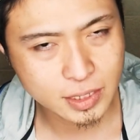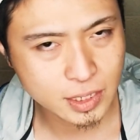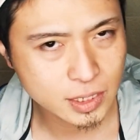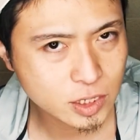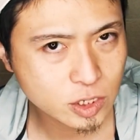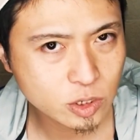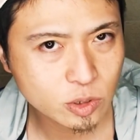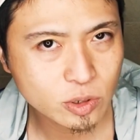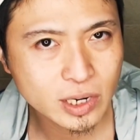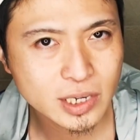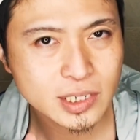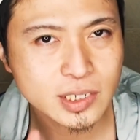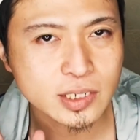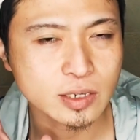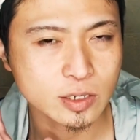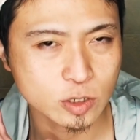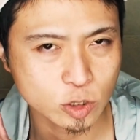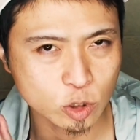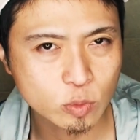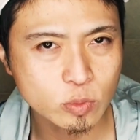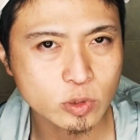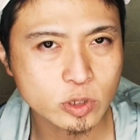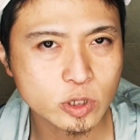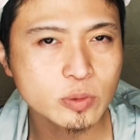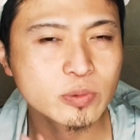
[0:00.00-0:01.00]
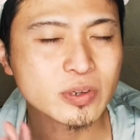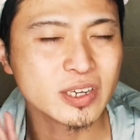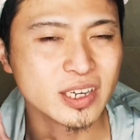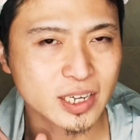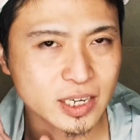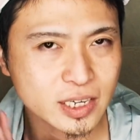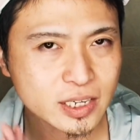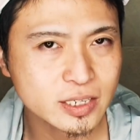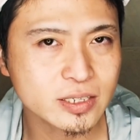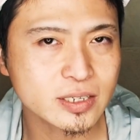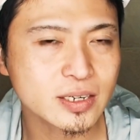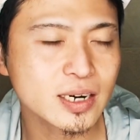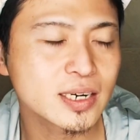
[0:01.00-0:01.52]
達障害者はそもそも生
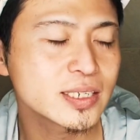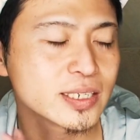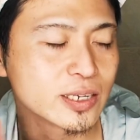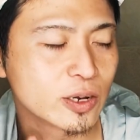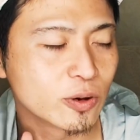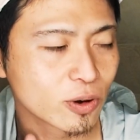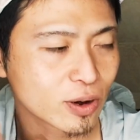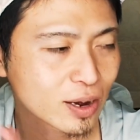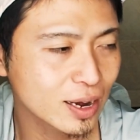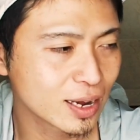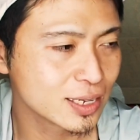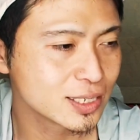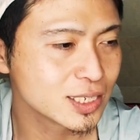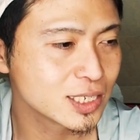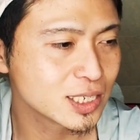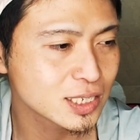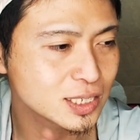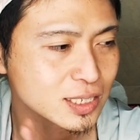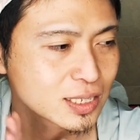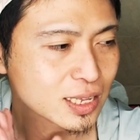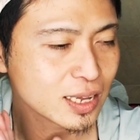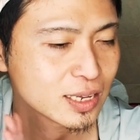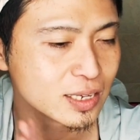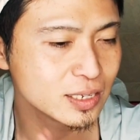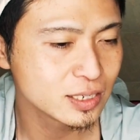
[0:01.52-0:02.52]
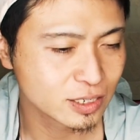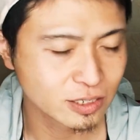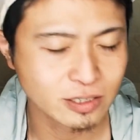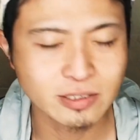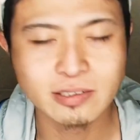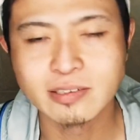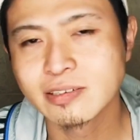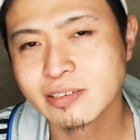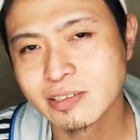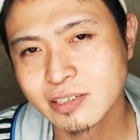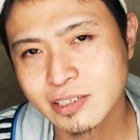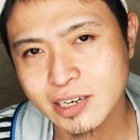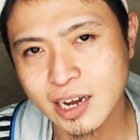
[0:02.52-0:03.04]
きづらさを感じてい
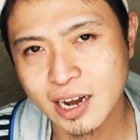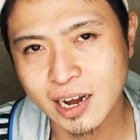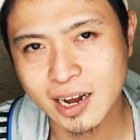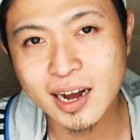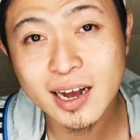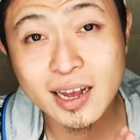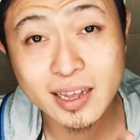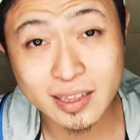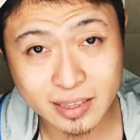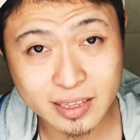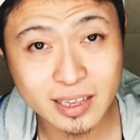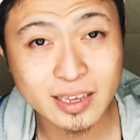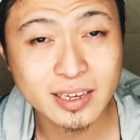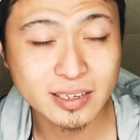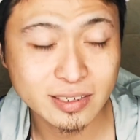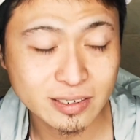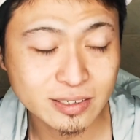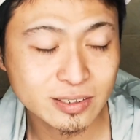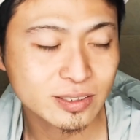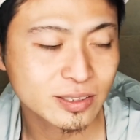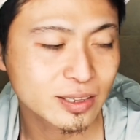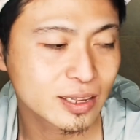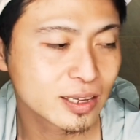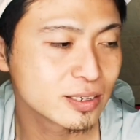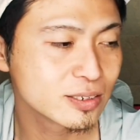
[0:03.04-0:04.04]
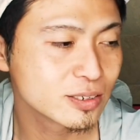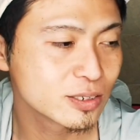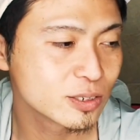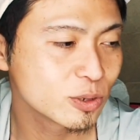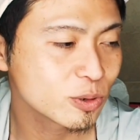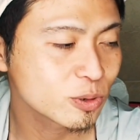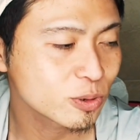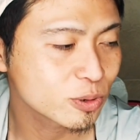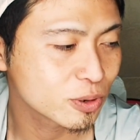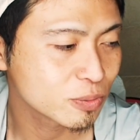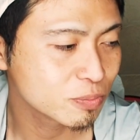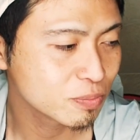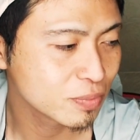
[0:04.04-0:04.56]
る抱えているっていうの
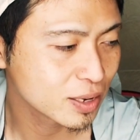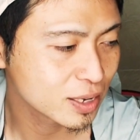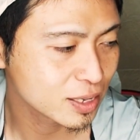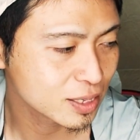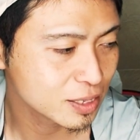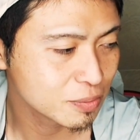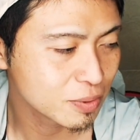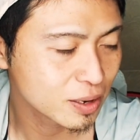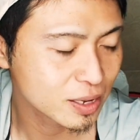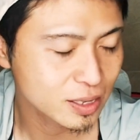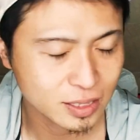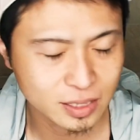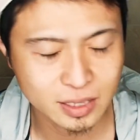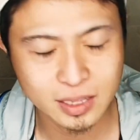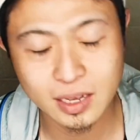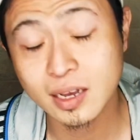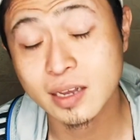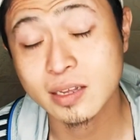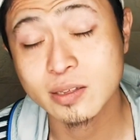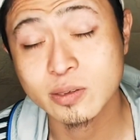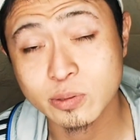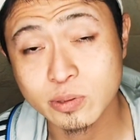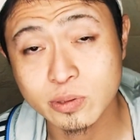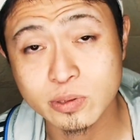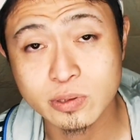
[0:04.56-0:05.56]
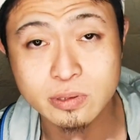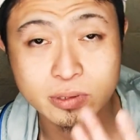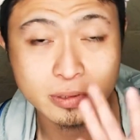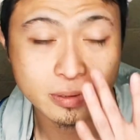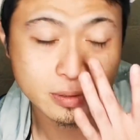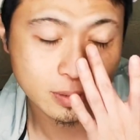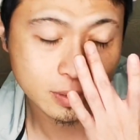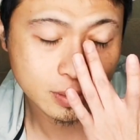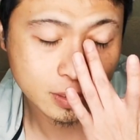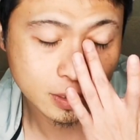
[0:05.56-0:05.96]
を、まあ、今言ったけど